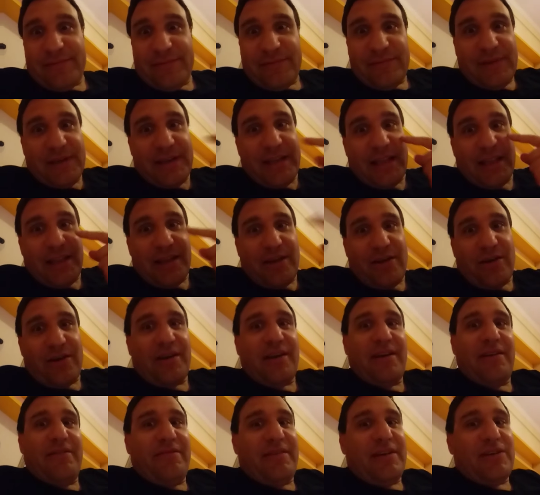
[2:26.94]
guardate che,
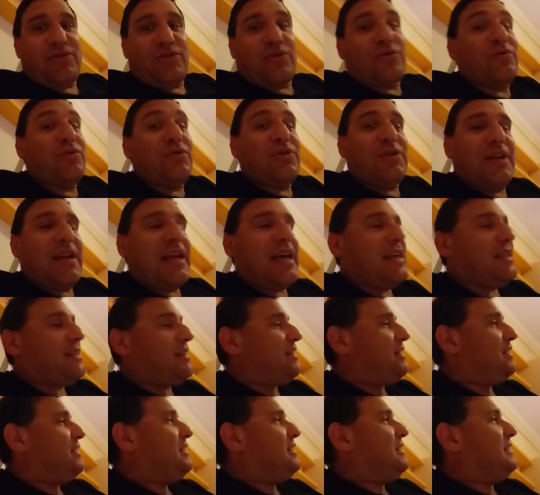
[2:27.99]
che faccia
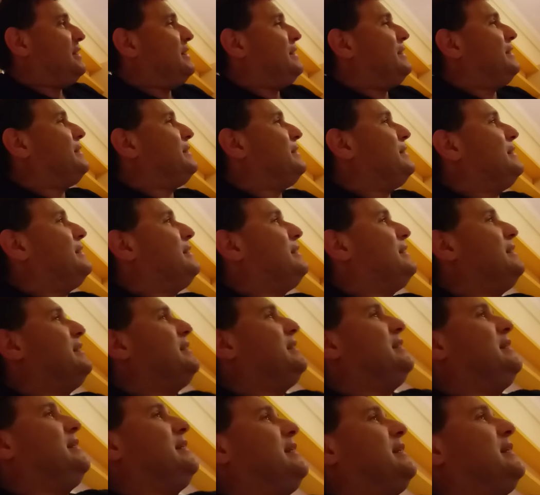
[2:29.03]
allucinante,
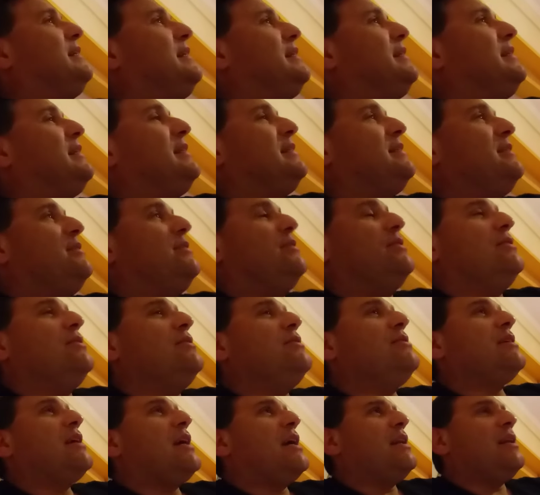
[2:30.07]
e di
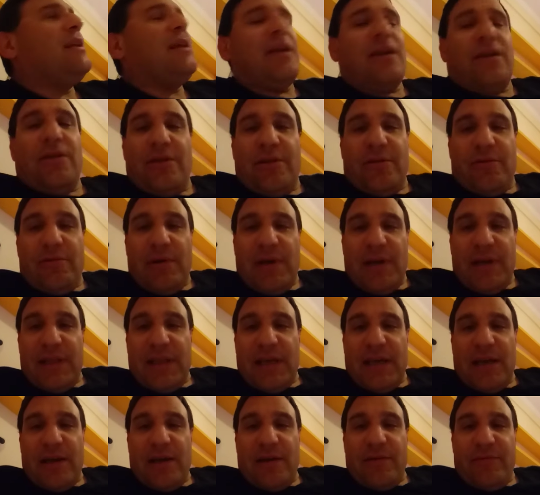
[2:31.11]
16 anni che gli ho detto
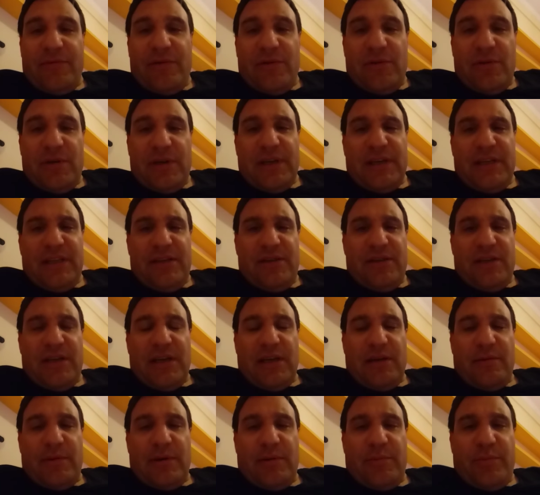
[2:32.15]
guarda ho finito la carta
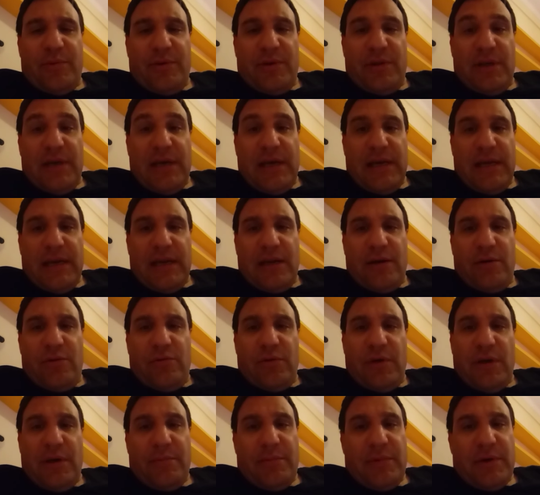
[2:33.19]
igienica me la puoi dare, e
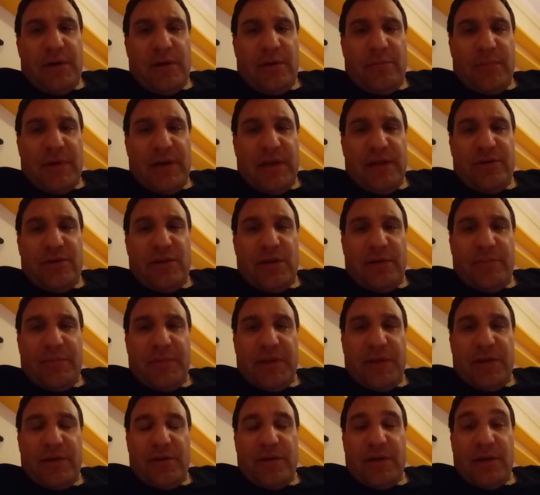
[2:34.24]
lui ah ma no ma lei si
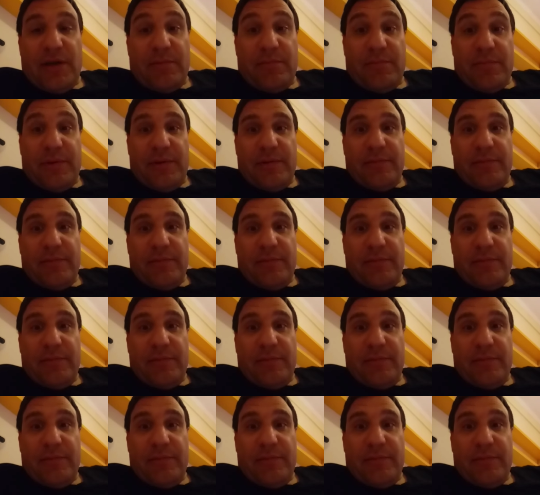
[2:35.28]
lamenta sempre.